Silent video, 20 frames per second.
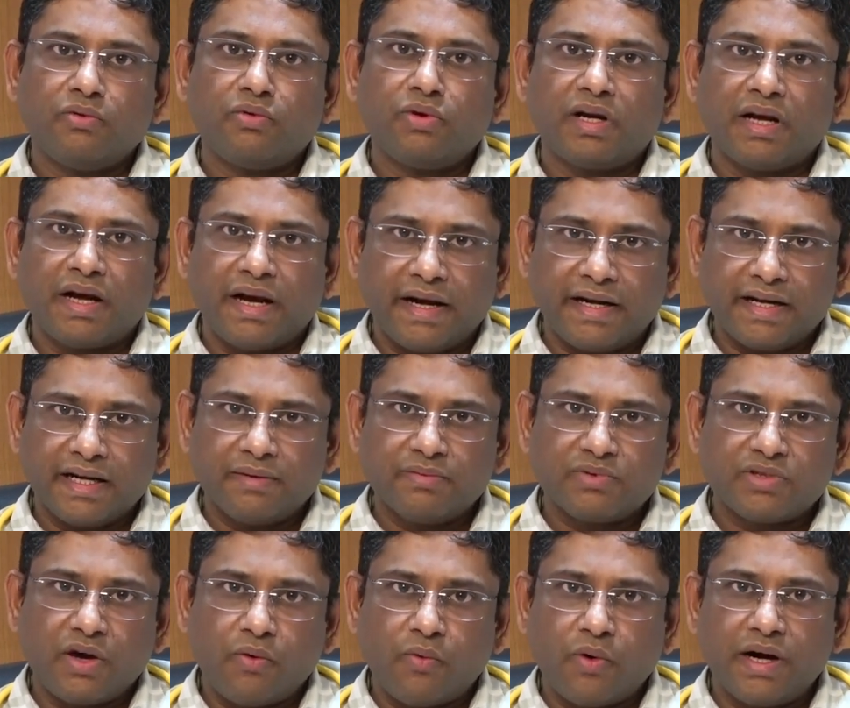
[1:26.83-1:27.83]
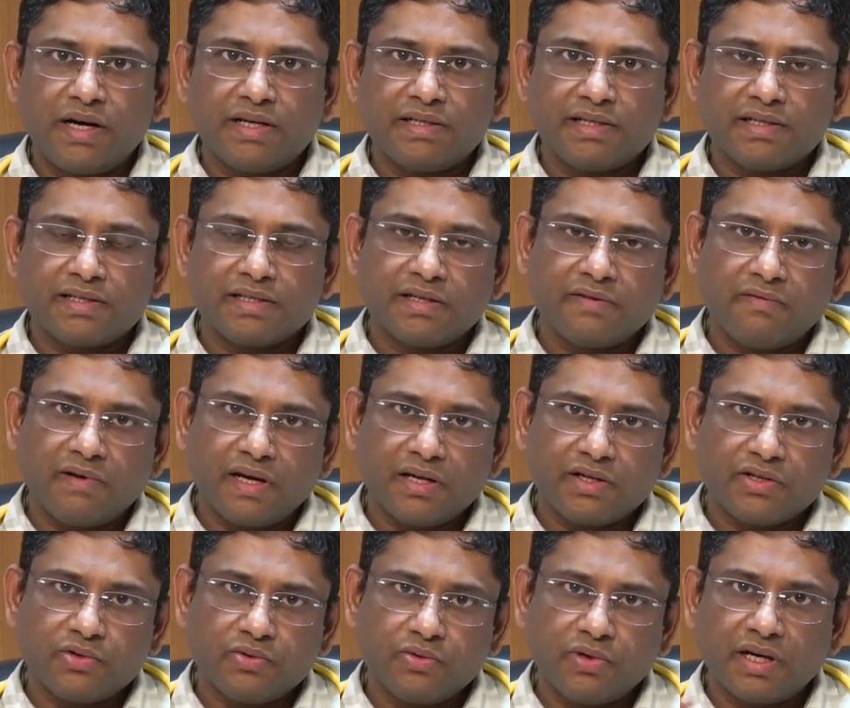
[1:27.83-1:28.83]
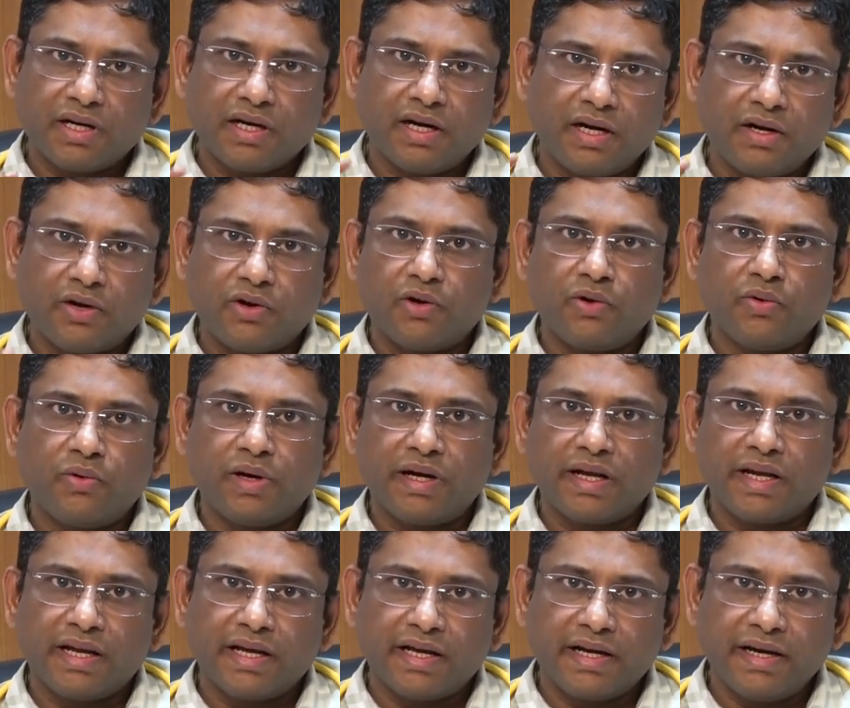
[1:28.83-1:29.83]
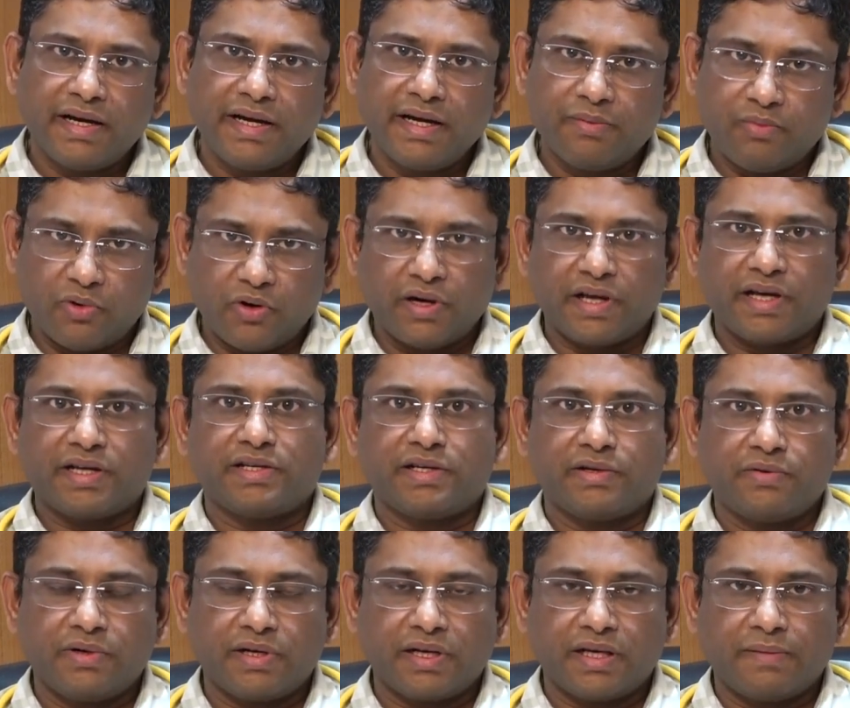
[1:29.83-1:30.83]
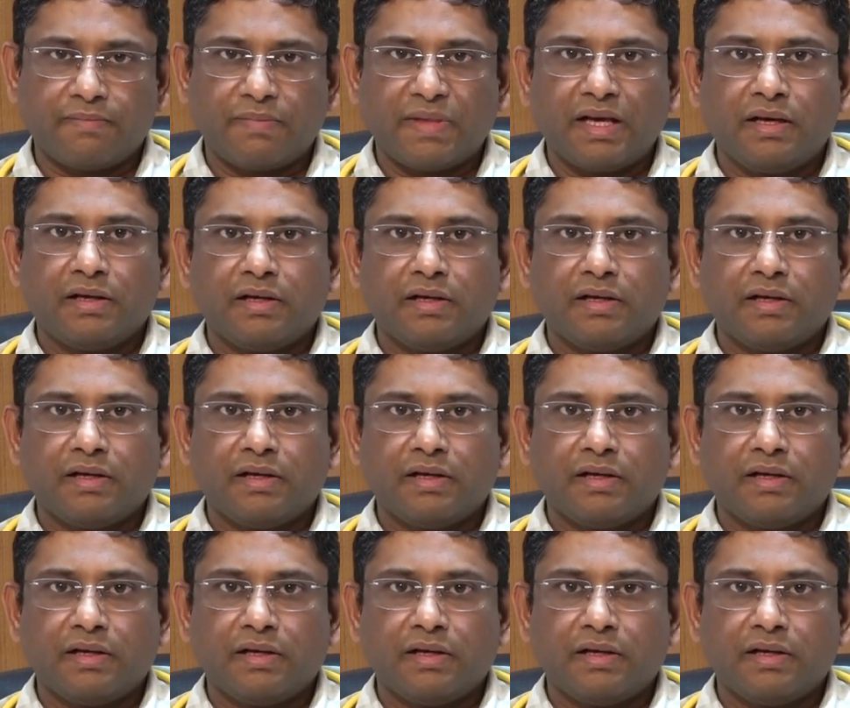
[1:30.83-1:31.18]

ఉన్న ఐటమ్స్ అవాయిడ్ చేస్తే వాళ్ళ షుగర్ కంట్రోల్ ఉంటేనే కిడ్నీ ప్రొటెక్షన్ ఉంటుంది